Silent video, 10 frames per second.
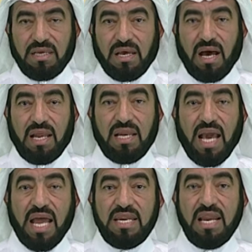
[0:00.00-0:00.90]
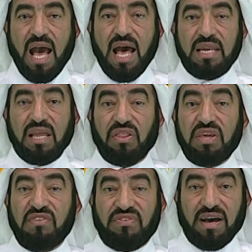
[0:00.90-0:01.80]
قال لأنها
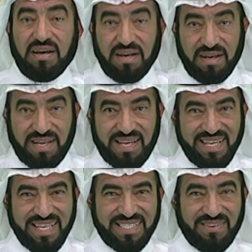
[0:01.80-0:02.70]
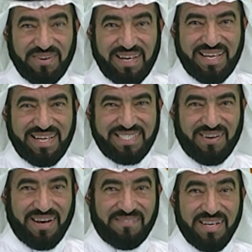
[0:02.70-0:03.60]
نظيفة شوف
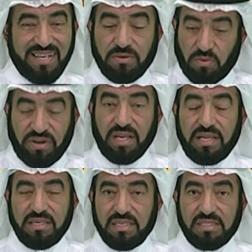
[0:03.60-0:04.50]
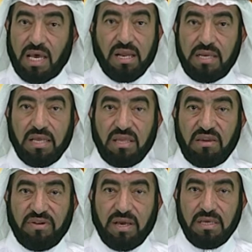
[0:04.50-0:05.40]
الجواب وفعلا الصحراء
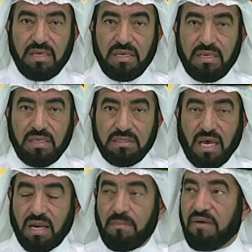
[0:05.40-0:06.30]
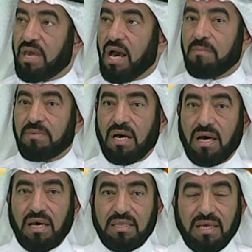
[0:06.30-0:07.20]
نظيفة صحراء ما فيها
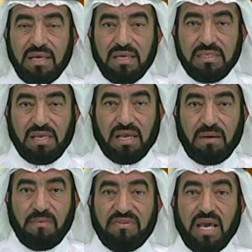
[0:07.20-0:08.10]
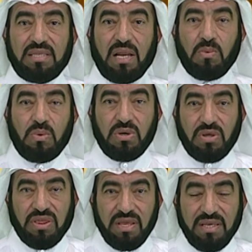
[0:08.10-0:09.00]
امراض صحراء ما فيها
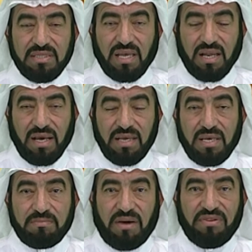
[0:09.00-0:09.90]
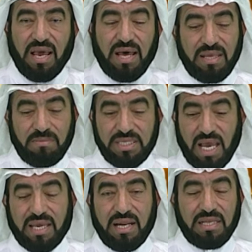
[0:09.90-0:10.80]
تلوث صحراء ما فيها هذه
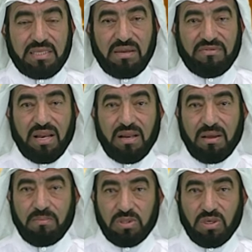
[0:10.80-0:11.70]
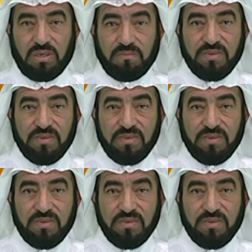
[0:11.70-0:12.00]
المشاكل التي في المدن